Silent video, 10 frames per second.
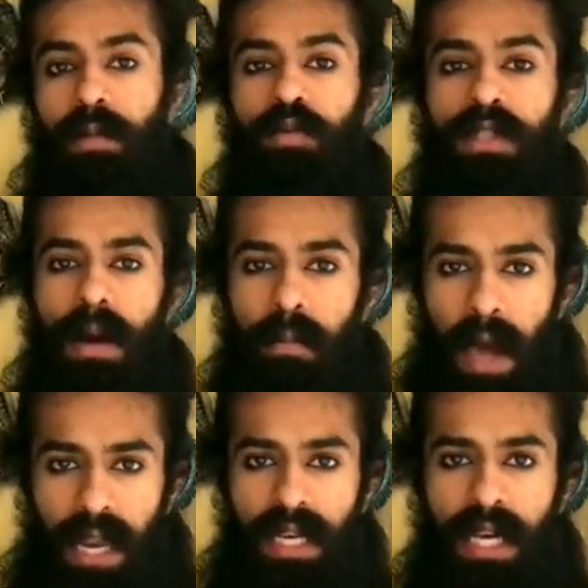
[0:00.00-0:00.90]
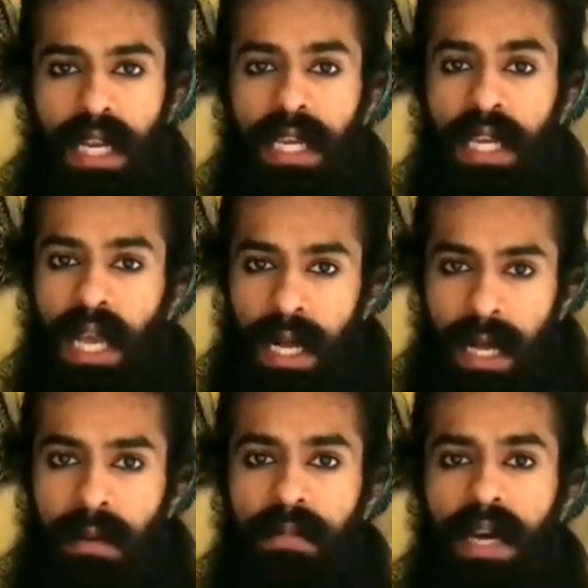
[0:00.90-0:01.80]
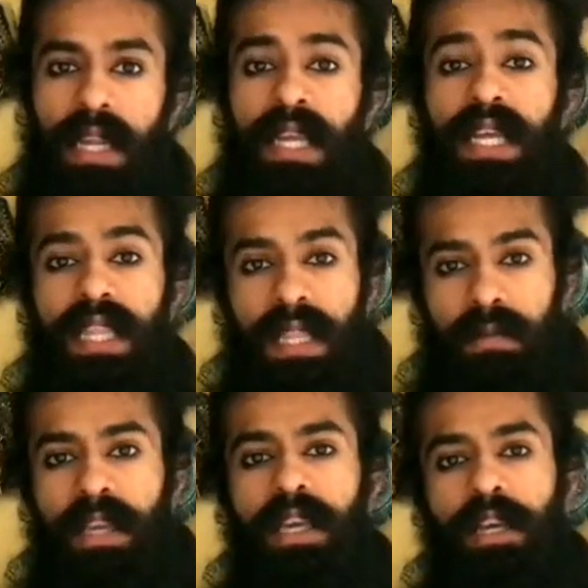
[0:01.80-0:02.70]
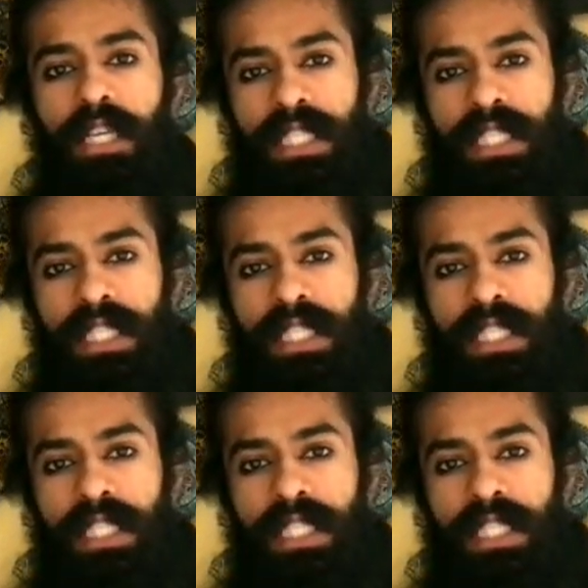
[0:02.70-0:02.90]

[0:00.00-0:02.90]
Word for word: जब उसका पालन करेंगे कर्म करेंगे तभी